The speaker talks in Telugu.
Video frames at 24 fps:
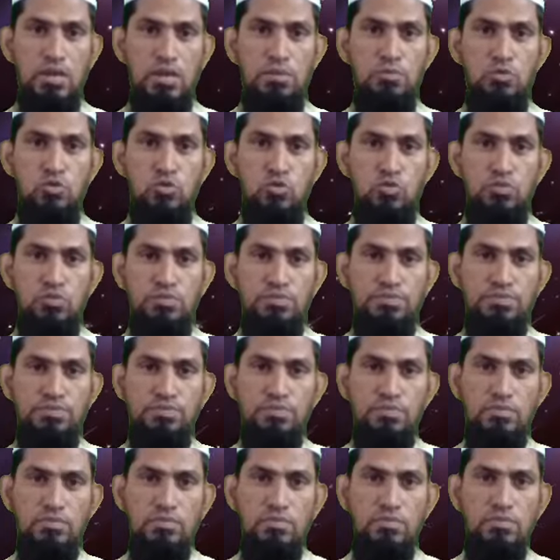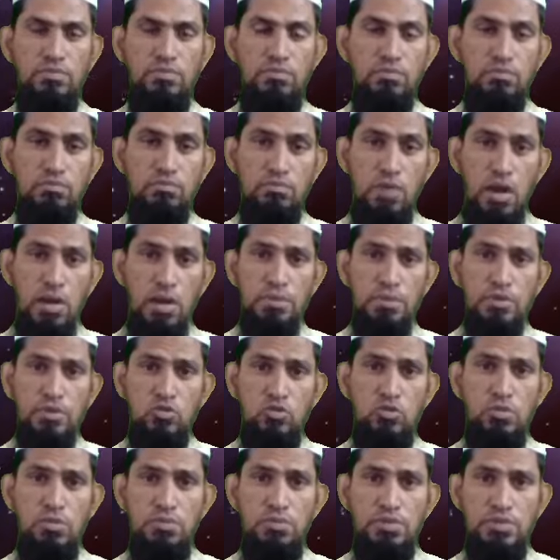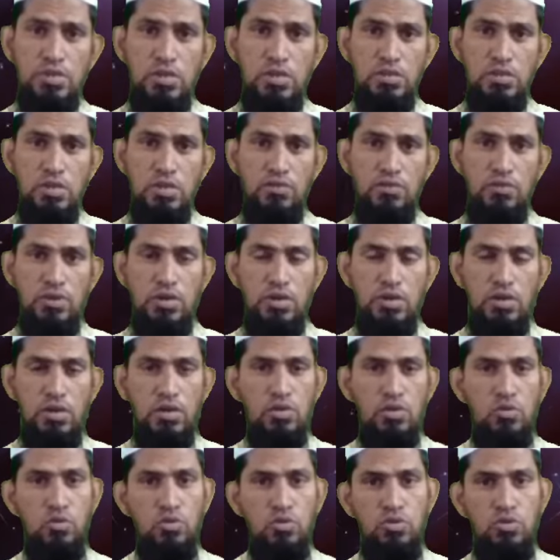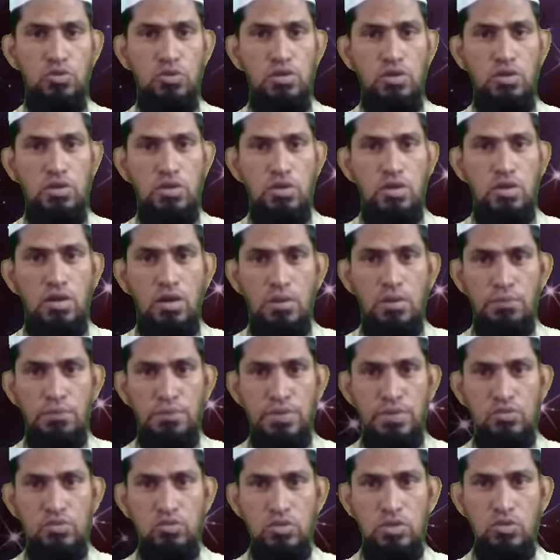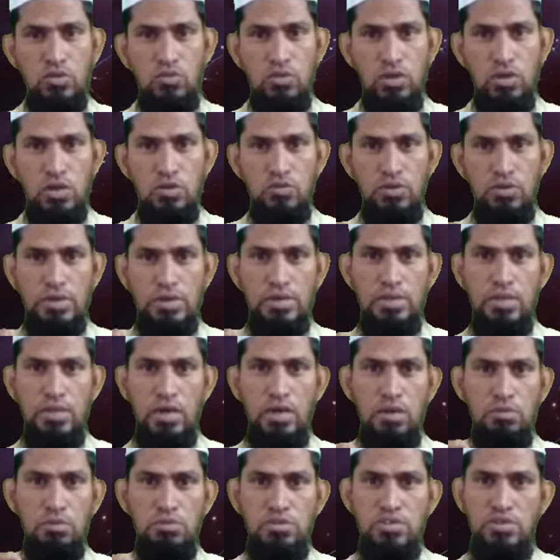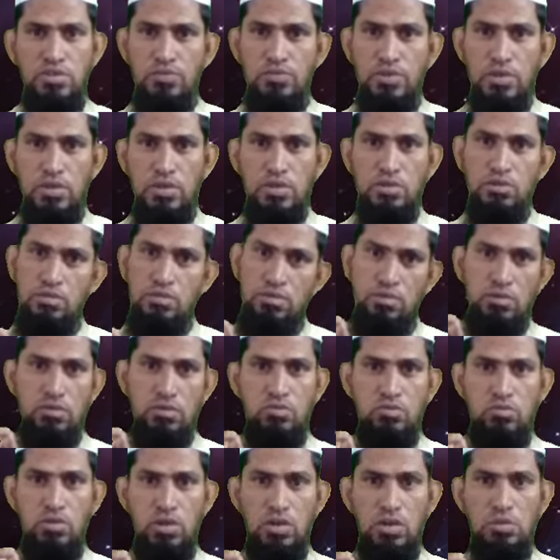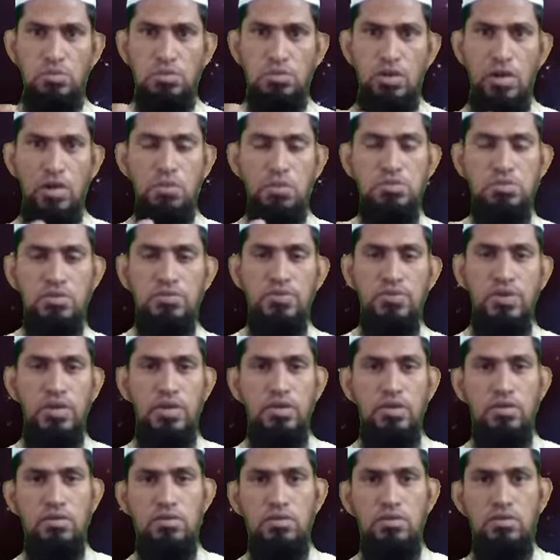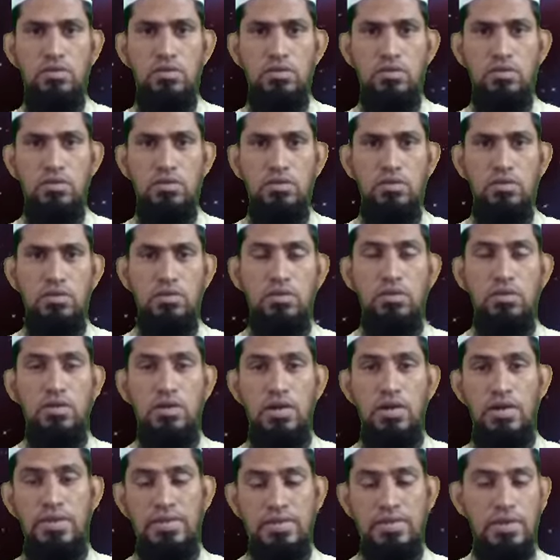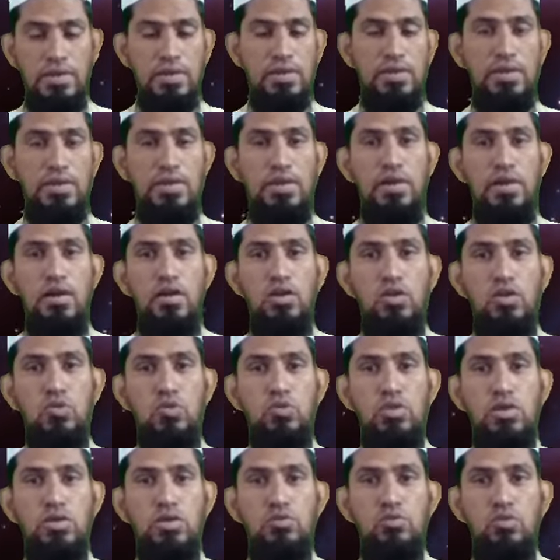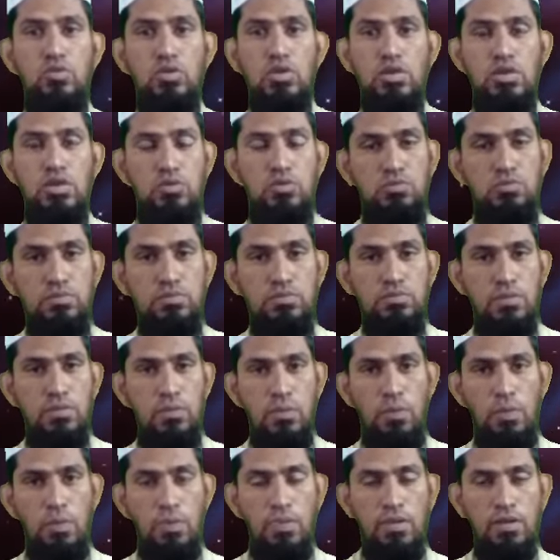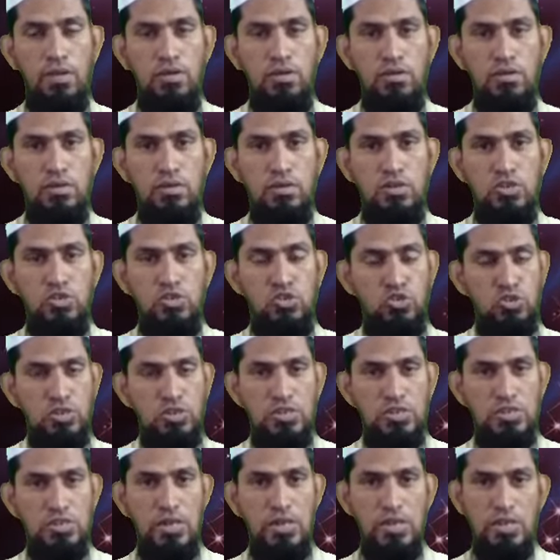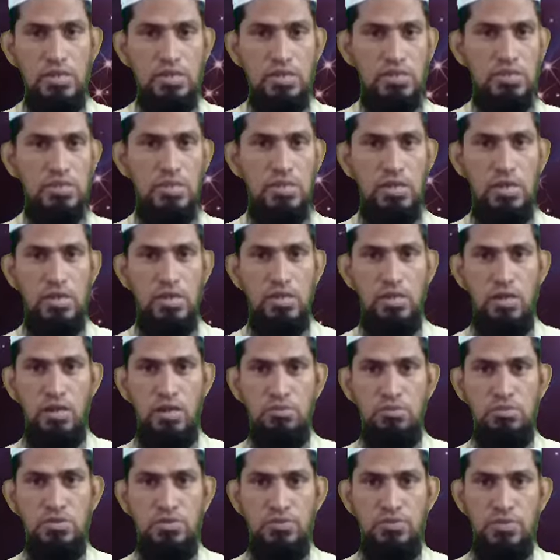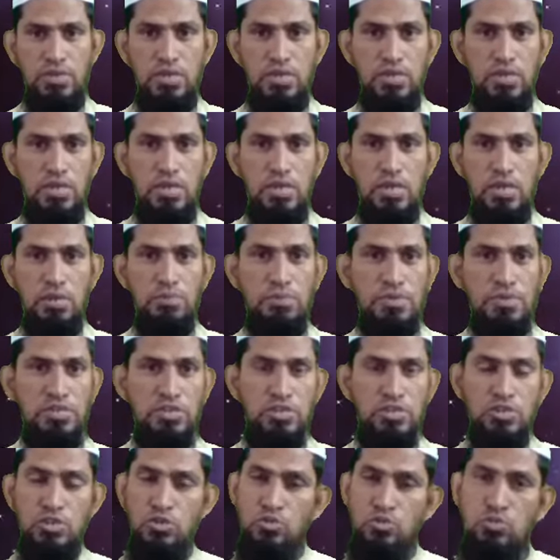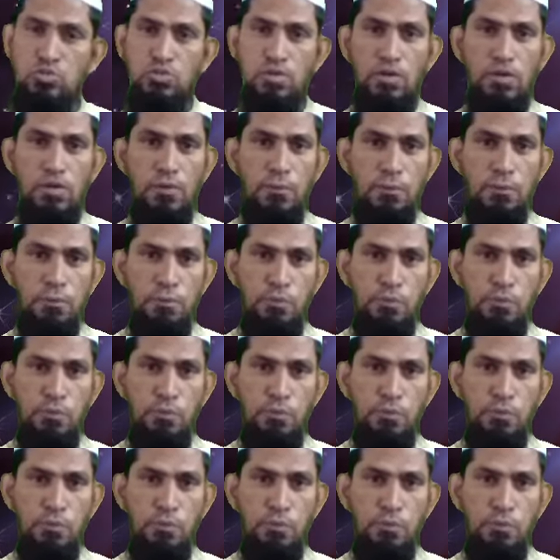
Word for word: అని అన్నప్పుడు మహాప్రవక్త ముహమ్మద్ సల్లా సలం వారు అంటారు మీ వద్ద ఉన్నటువంటి తాళం చెవి స్వర్గపు తాళం చెవే కానీ దానికి ఘాట్లు లేవు అన్నారు చూడండి సాదాసీదాగా తాళం చెవి దేనికి పనిచేయదు